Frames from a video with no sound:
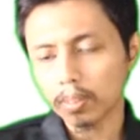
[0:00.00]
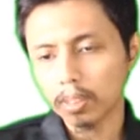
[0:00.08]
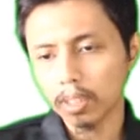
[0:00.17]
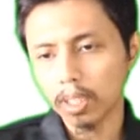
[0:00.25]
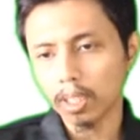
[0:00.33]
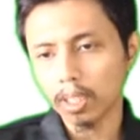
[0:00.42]

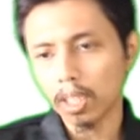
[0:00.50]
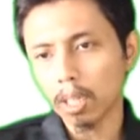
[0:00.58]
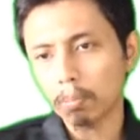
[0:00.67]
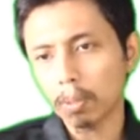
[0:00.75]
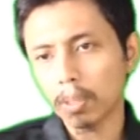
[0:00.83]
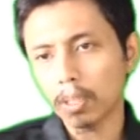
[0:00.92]
Ini tadi ya
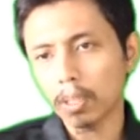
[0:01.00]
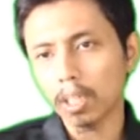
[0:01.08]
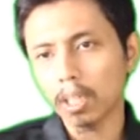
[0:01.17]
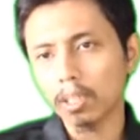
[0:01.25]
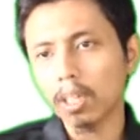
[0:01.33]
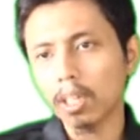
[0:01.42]

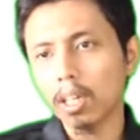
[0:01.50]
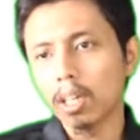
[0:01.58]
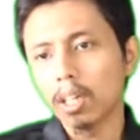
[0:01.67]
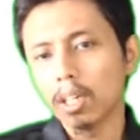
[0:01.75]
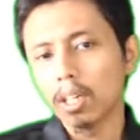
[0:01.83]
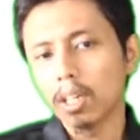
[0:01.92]
perbandingannya
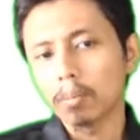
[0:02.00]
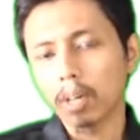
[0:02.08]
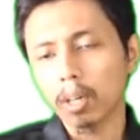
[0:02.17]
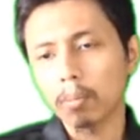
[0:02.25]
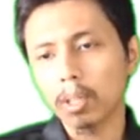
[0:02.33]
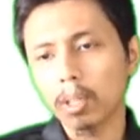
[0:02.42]

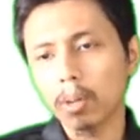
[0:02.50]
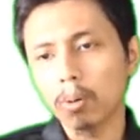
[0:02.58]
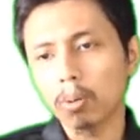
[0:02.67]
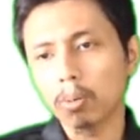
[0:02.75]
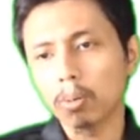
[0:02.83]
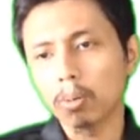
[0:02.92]
bagaimana
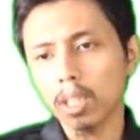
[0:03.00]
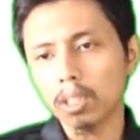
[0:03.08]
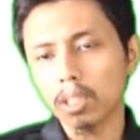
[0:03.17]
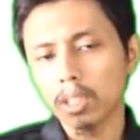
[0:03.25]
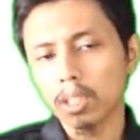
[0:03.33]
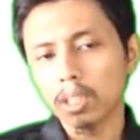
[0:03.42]

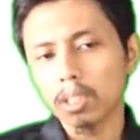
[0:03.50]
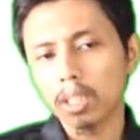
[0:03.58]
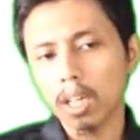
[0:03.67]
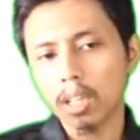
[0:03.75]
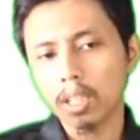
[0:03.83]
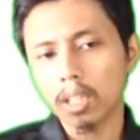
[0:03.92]
ukuran
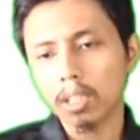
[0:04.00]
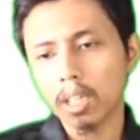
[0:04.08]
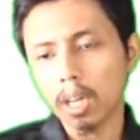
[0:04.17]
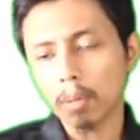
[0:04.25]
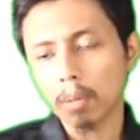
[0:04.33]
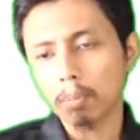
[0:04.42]
dari
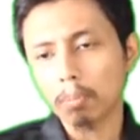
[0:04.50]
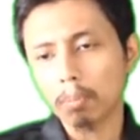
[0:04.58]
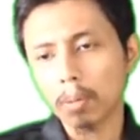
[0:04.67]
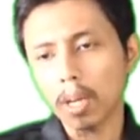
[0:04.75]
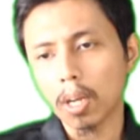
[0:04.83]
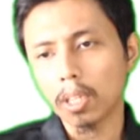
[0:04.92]
tiap
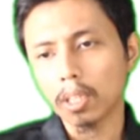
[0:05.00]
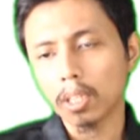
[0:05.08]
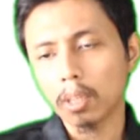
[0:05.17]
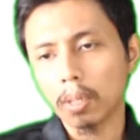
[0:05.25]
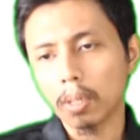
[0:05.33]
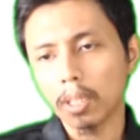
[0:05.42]
planet
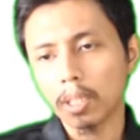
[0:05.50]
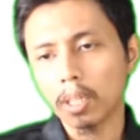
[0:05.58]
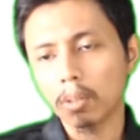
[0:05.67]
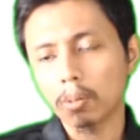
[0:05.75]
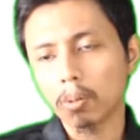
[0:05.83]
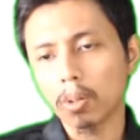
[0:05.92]

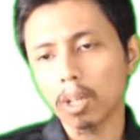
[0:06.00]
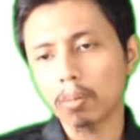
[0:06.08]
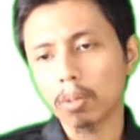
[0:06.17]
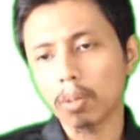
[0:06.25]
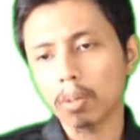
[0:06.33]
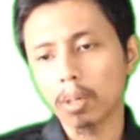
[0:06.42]
dibandingkan ukuran
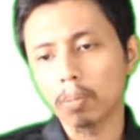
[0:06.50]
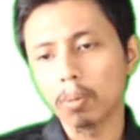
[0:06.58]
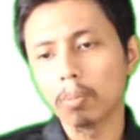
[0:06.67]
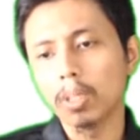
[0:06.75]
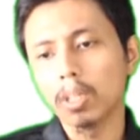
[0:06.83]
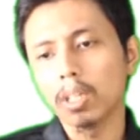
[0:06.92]
uh,
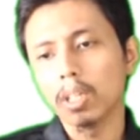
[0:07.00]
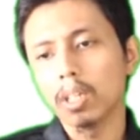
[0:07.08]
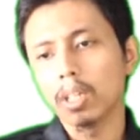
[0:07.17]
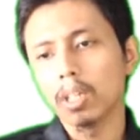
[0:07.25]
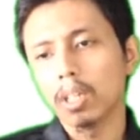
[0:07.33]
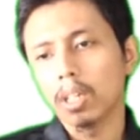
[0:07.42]
bumi.
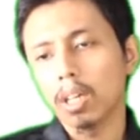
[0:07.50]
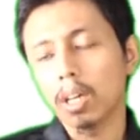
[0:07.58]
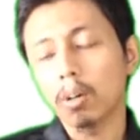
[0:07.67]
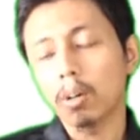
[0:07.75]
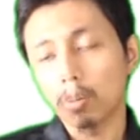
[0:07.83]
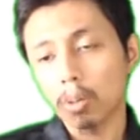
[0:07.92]
Eh
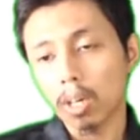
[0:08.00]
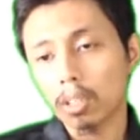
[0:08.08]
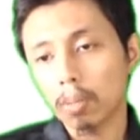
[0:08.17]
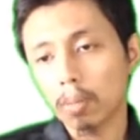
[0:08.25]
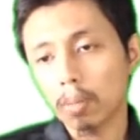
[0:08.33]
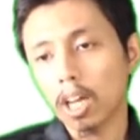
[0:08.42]

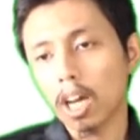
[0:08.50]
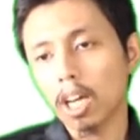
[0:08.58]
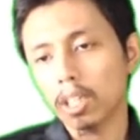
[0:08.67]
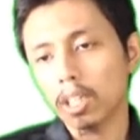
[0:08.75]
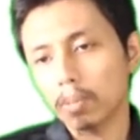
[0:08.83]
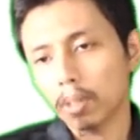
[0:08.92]
ukuran
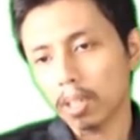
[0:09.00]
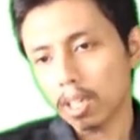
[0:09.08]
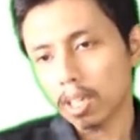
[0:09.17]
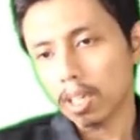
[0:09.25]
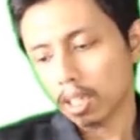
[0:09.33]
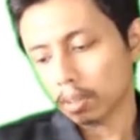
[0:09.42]
matahari,
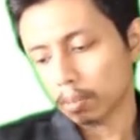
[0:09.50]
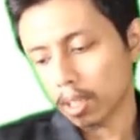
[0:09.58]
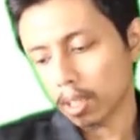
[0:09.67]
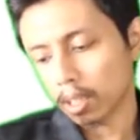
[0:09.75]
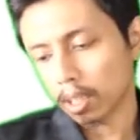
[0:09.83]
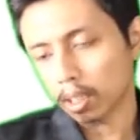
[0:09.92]
maka
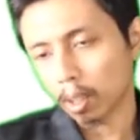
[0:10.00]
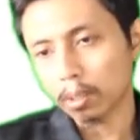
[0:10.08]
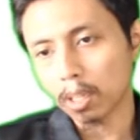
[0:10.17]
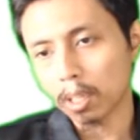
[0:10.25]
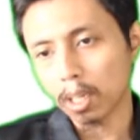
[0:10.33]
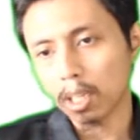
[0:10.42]
planet yang
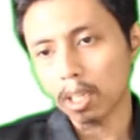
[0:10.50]
terbesar adalah